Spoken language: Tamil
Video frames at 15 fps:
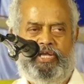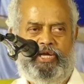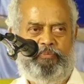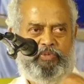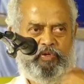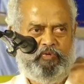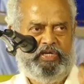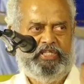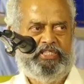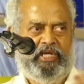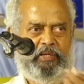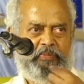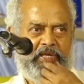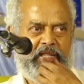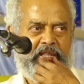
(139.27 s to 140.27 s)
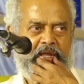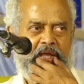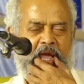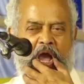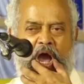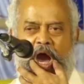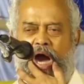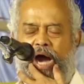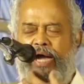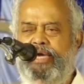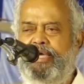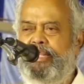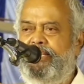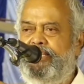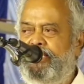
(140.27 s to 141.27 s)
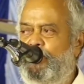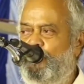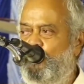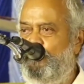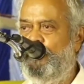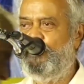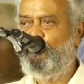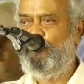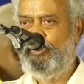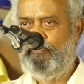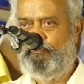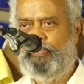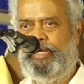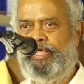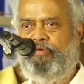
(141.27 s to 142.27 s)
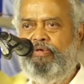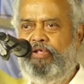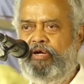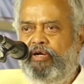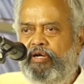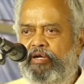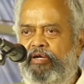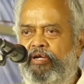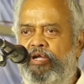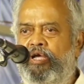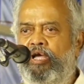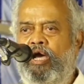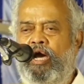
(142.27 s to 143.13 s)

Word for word: என்ற என்பவருடைய தலைமையிலே ஆயிரத்தி ஐநூறு பேர் கொண்ட படை வீரர்கள்